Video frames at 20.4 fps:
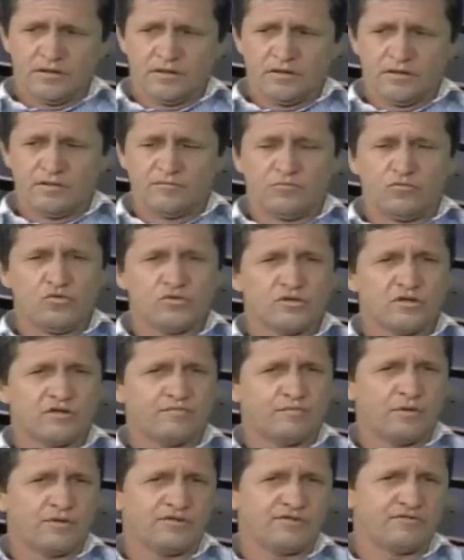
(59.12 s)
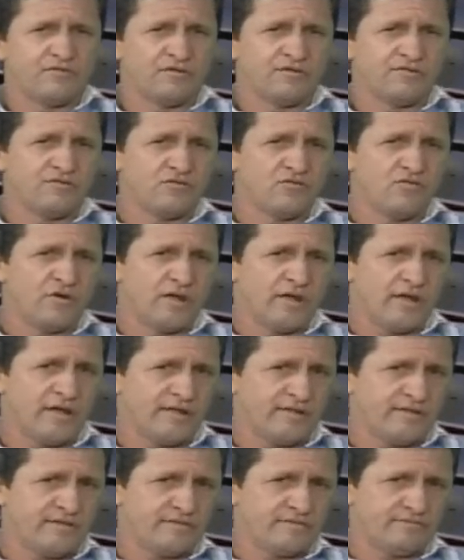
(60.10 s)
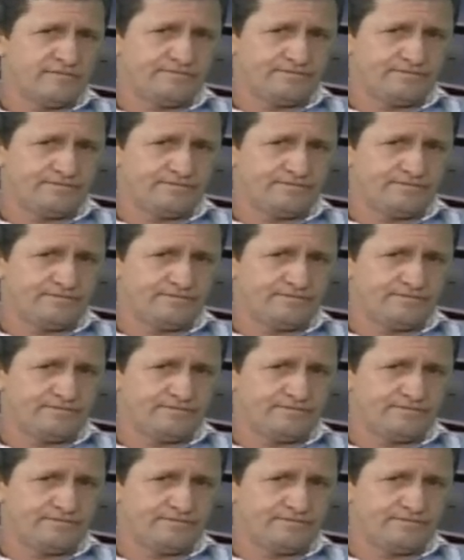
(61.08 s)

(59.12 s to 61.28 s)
e muitas pessoas no Goiás